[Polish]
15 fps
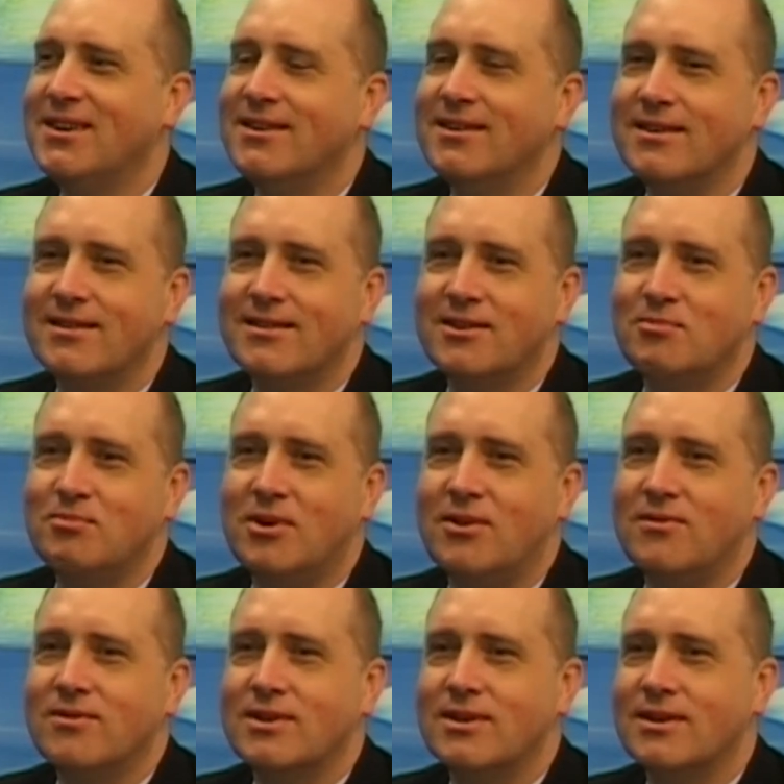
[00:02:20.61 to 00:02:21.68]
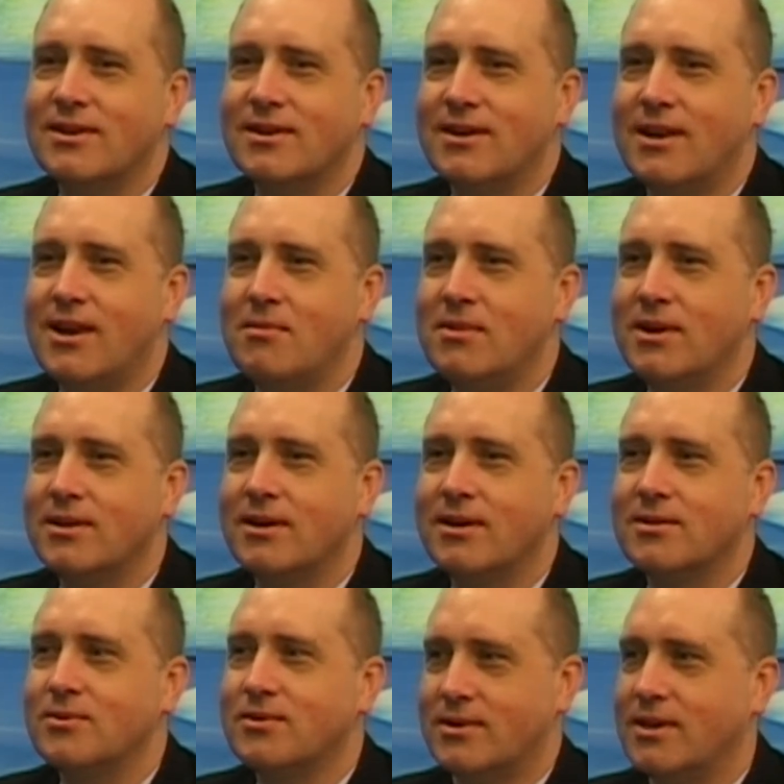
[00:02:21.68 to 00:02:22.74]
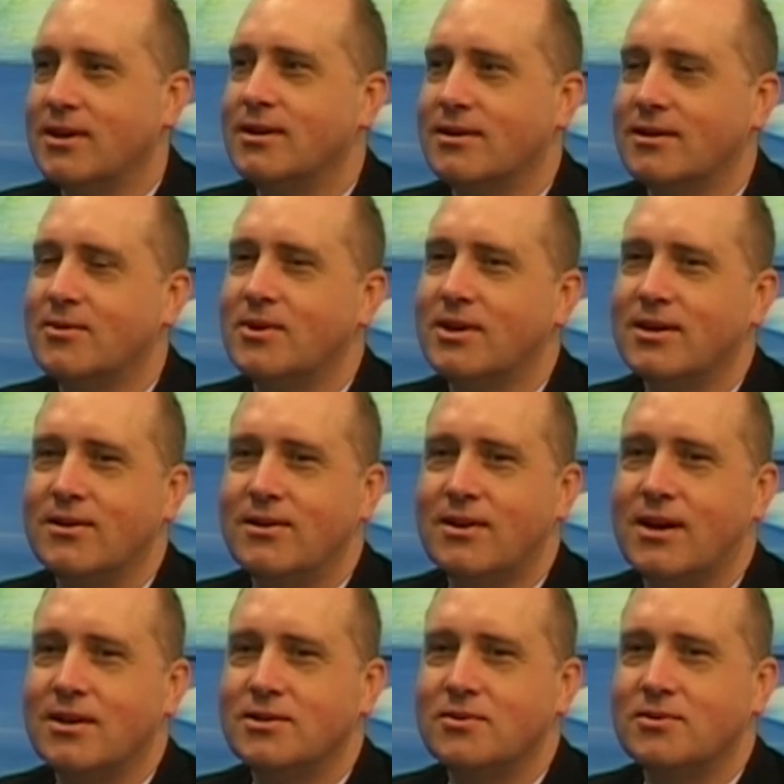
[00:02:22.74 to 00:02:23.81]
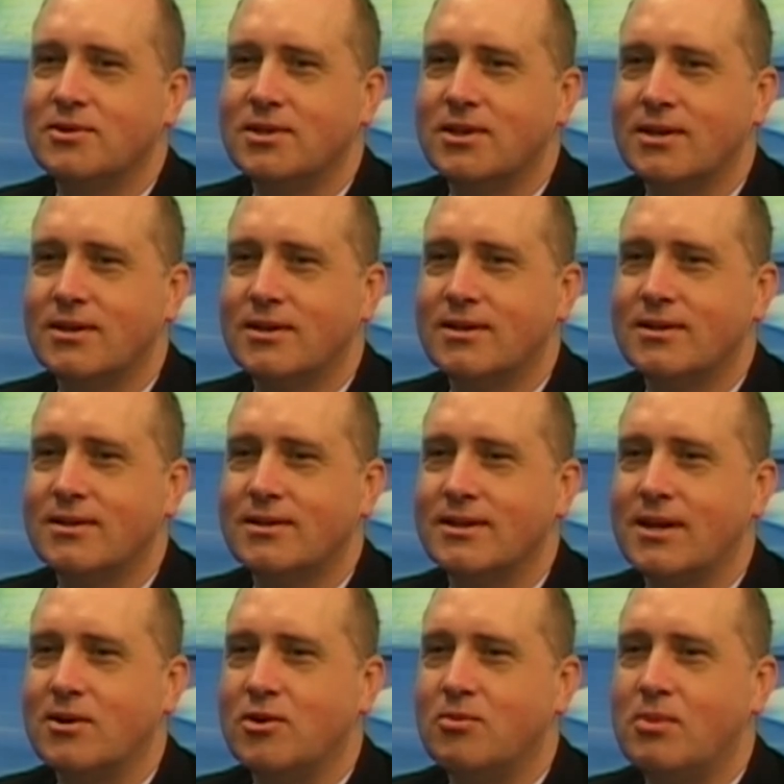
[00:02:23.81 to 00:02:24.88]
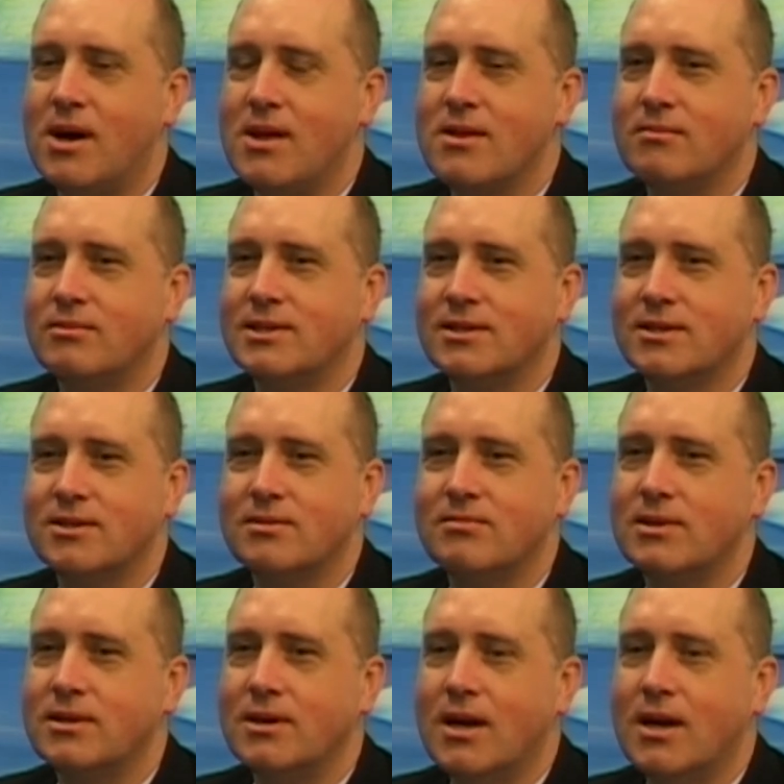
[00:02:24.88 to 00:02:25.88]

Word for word: E, typowych elementach, które, które kojarzą się z Zakopanem i z naszymi